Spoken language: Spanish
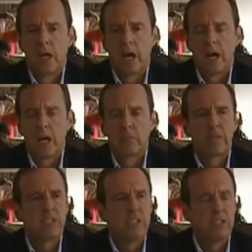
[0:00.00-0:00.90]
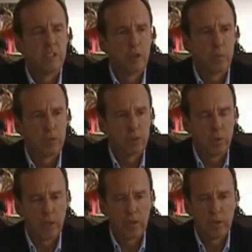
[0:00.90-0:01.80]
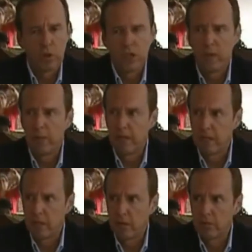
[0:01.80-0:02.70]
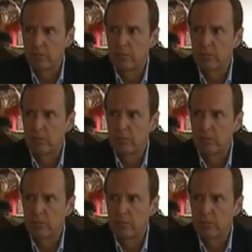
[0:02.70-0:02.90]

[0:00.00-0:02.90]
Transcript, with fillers: al presidente López Obrador y a México.